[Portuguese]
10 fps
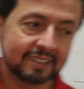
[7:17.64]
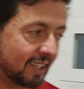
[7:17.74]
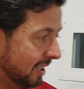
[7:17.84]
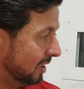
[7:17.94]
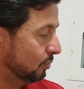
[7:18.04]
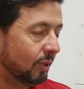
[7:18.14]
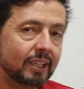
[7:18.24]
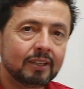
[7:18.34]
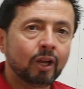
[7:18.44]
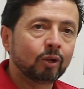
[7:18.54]
saindo, né?
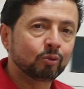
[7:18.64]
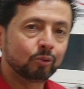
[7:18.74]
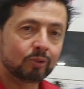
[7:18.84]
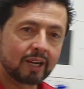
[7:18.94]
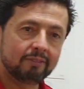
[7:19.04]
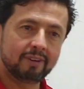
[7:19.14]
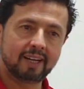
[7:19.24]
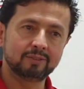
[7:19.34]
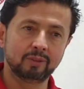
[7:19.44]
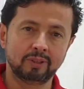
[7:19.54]
Tudo
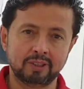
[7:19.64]
travado.